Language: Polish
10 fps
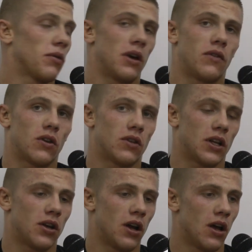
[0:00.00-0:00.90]
tak, jak miały
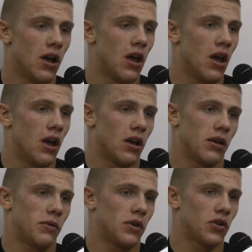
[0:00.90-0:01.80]
wyglądać.
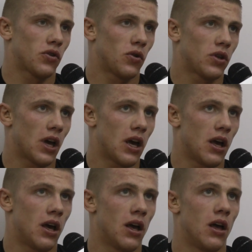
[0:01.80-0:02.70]
E, były dość krótkie.
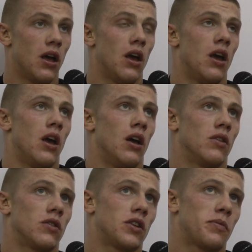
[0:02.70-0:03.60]

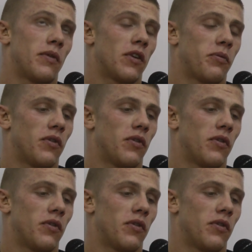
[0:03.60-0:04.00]
No też pewnie